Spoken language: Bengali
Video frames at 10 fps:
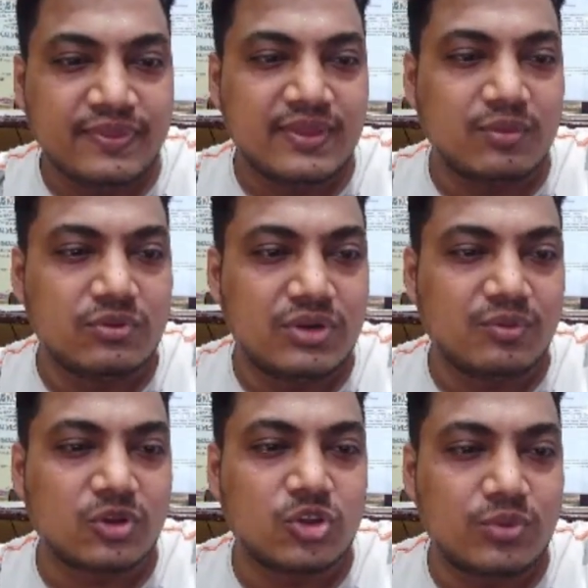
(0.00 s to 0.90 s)
বন্ধুরা
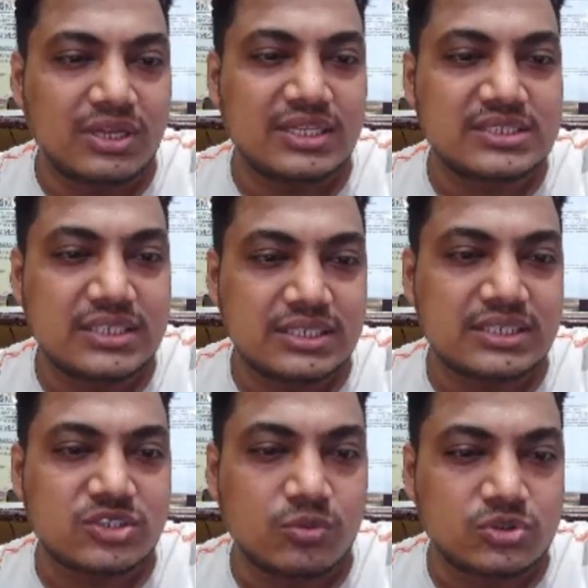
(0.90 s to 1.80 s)
বর্তমানে দেশের
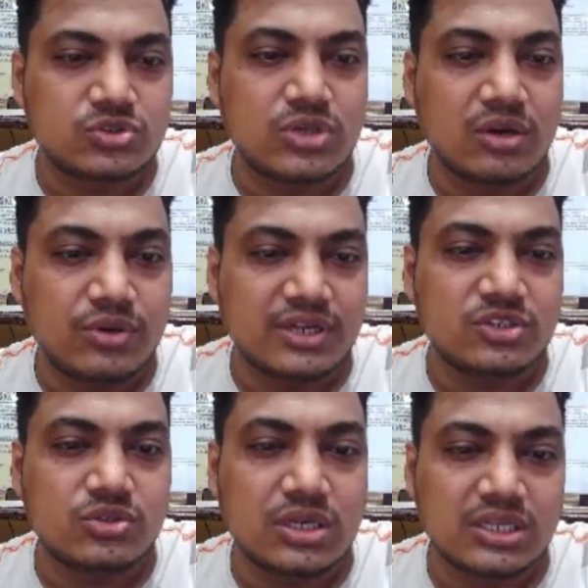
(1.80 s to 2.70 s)
সমস্ত নাগরিকের
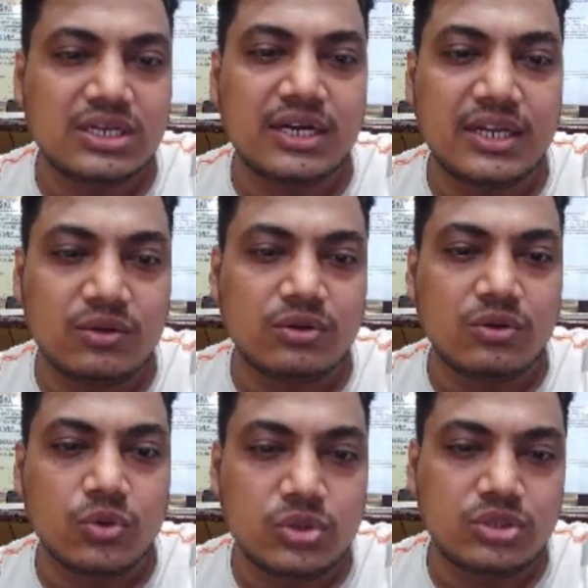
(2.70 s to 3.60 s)
জন্য আধার কার্ডের
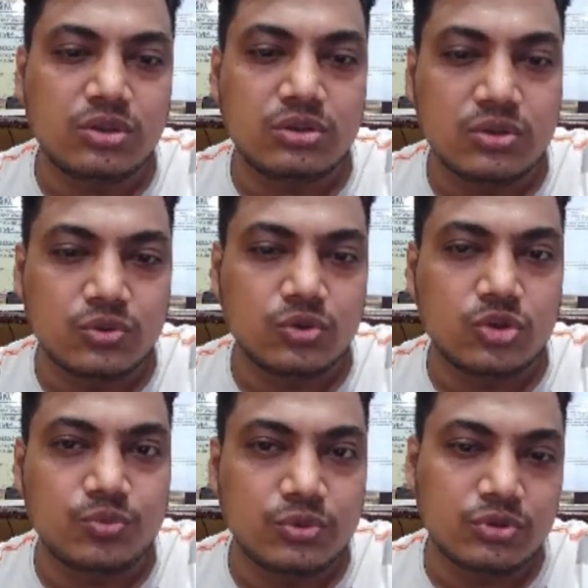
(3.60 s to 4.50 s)
অত্যন্ত
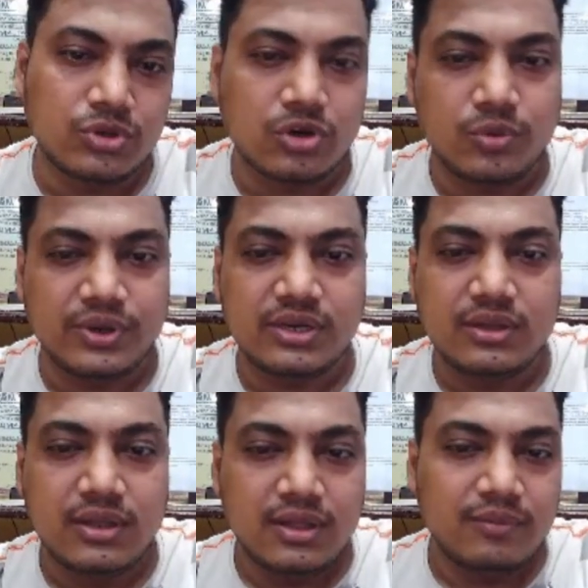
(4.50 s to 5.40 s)
গুরুত্বপূর্ণ ডকুমেন্ট
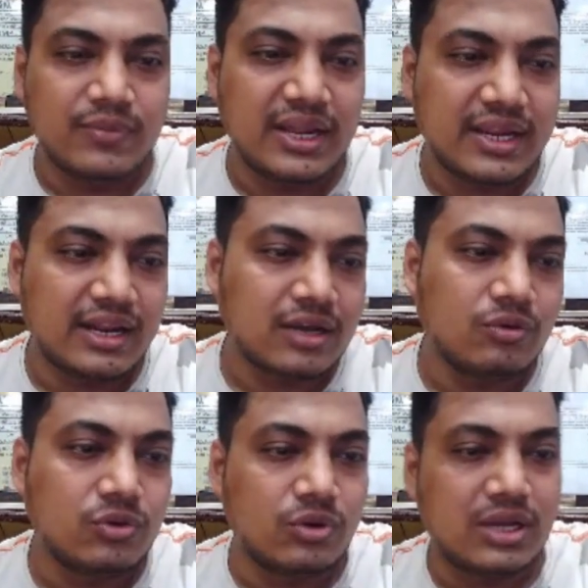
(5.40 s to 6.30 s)
ব্যাংকের
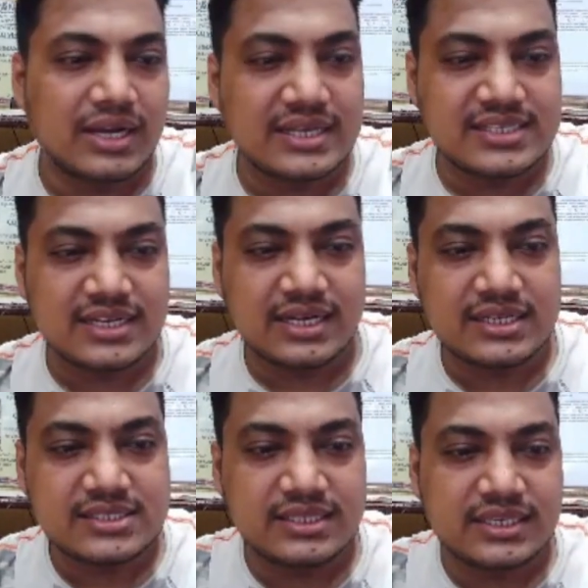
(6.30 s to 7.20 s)
অ্যাকাউন্ট খোলা গ্যাসের
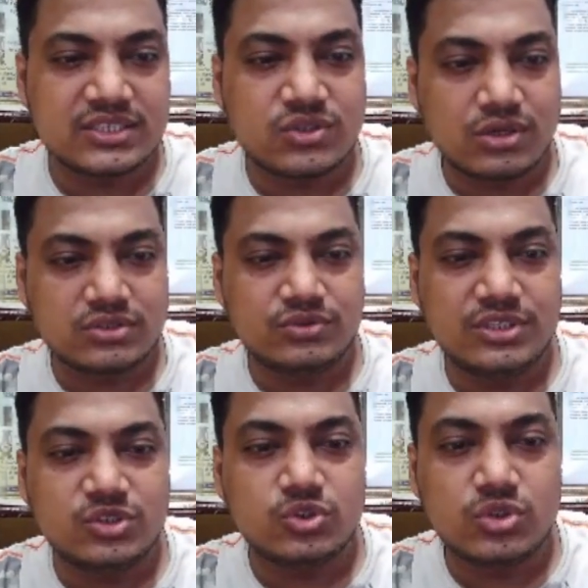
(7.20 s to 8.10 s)
কানেকশন থেকে সরাসরি
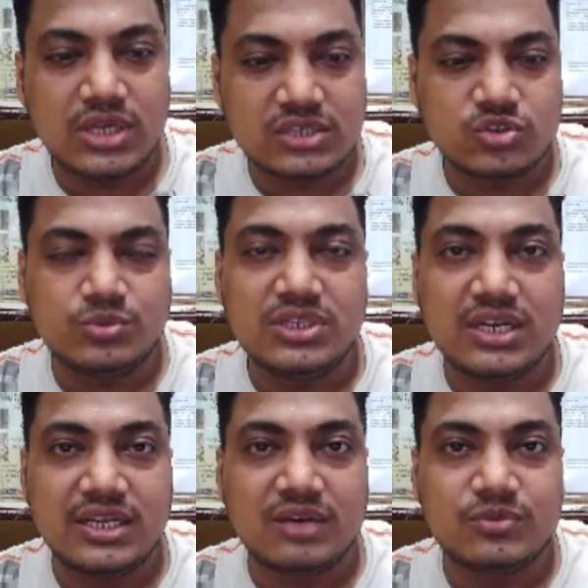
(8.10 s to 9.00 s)
যোজনা সুবিধা
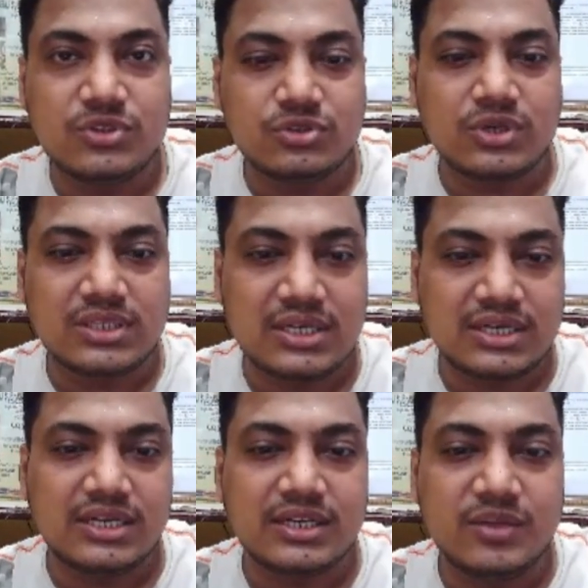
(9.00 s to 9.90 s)
নেওয়া পর্যন্ত আধার
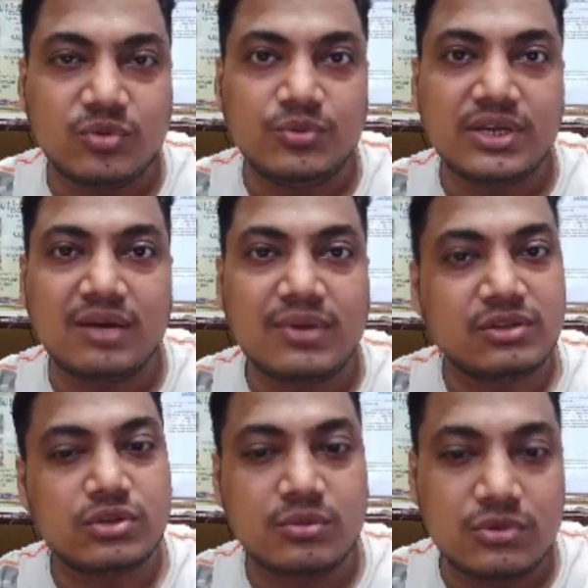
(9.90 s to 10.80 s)
কার্ডের একটি ভূমিকা
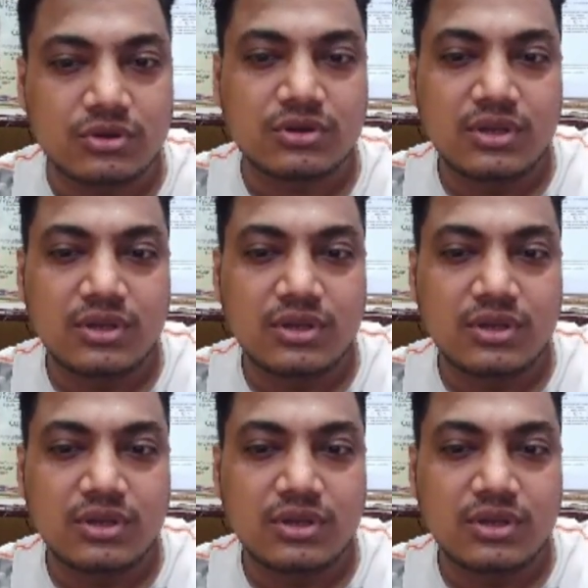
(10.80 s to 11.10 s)
বাধ্যতামূলক